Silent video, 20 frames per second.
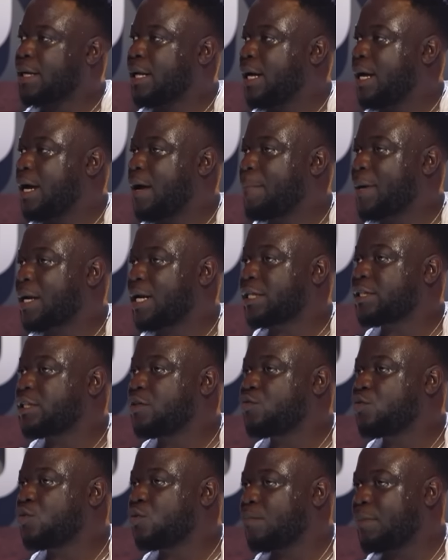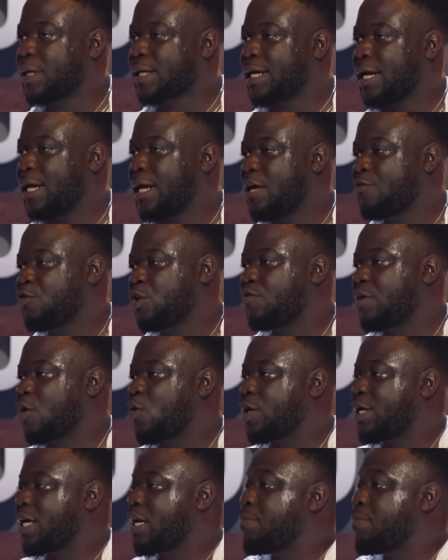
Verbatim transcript: eh, per la TV, perché lei voleva guardare